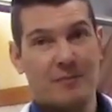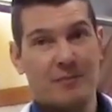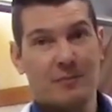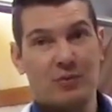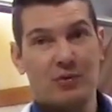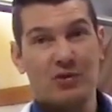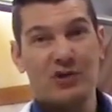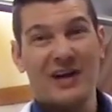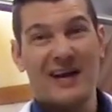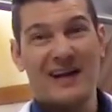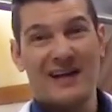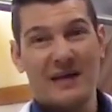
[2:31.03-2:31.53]

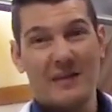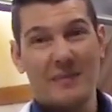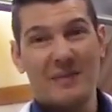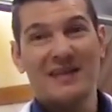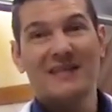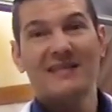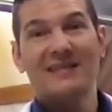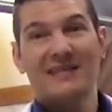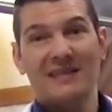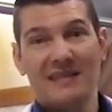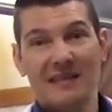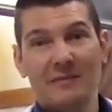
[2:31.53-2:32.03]
Puxar aqui
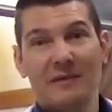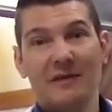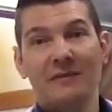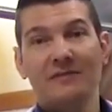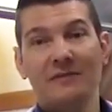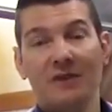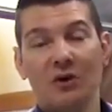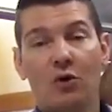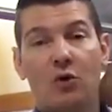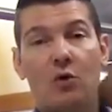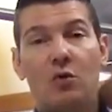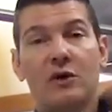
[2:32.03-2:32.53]
para cima,
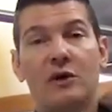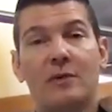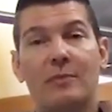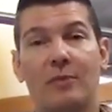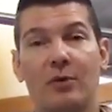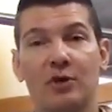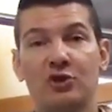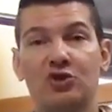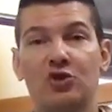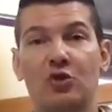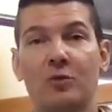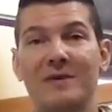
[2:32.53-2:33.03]
o que
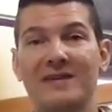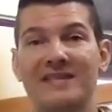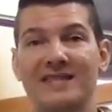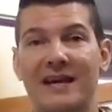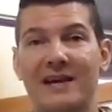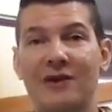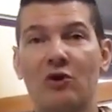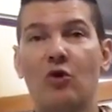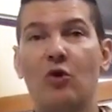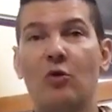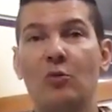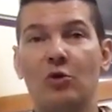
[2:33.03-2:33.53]
pode começar
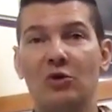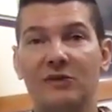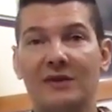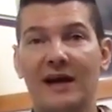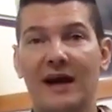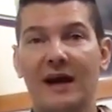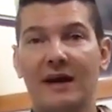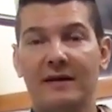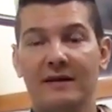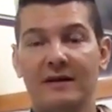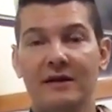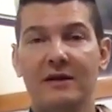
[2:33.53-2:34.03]
a
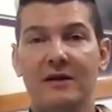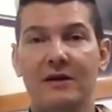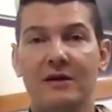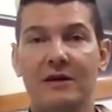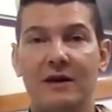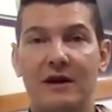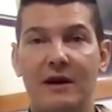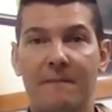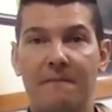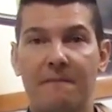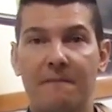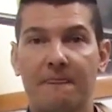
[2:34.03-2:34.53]
incomodar
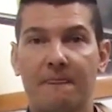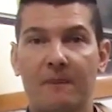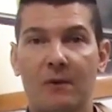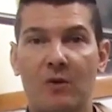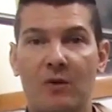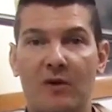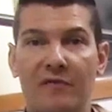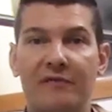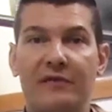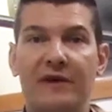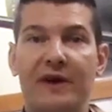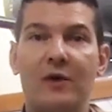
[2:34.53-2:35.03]

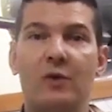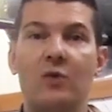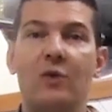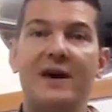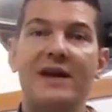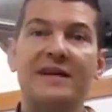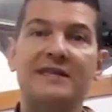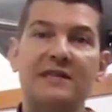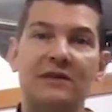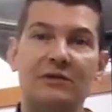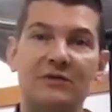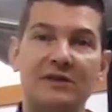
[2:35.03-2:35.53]
com a
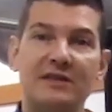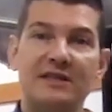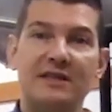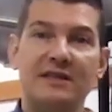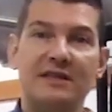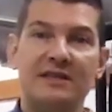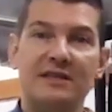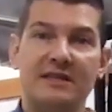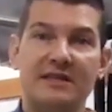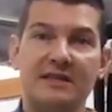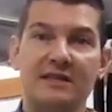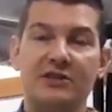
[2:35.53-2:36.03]
frequência do
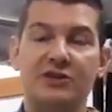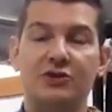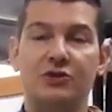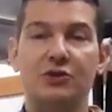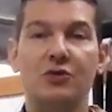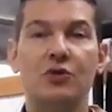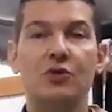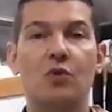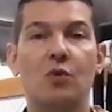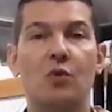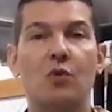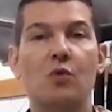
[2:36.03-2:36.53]

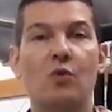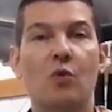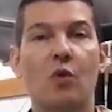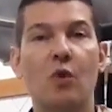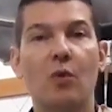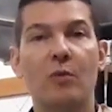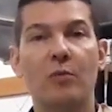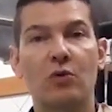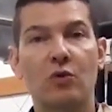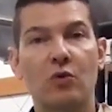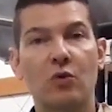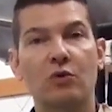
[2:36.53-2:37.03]
exercício o
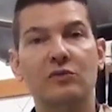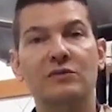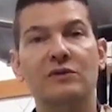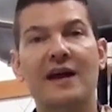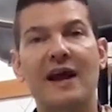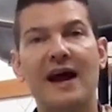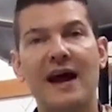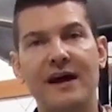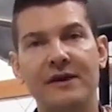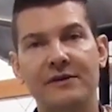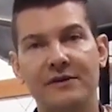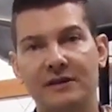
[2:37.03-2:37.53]
ombro
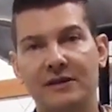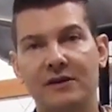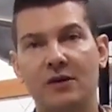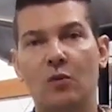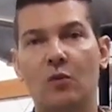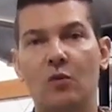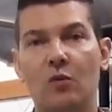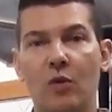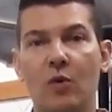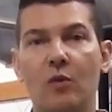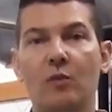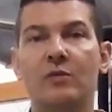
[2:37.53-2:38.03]
contrário, então
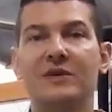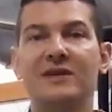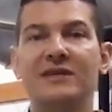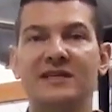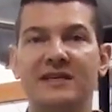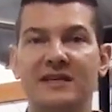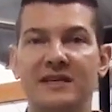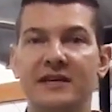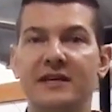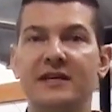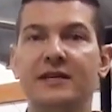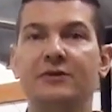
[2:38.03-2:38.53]
o ombro
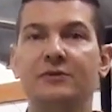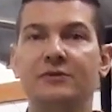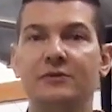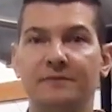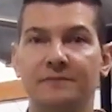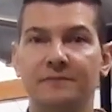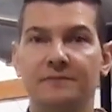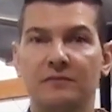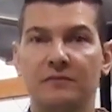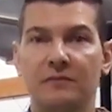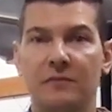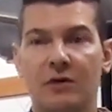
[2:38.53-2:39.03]
esquerdo
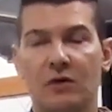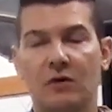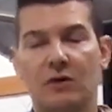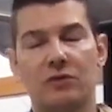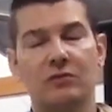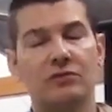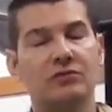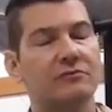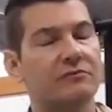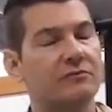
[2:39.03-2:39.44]
ou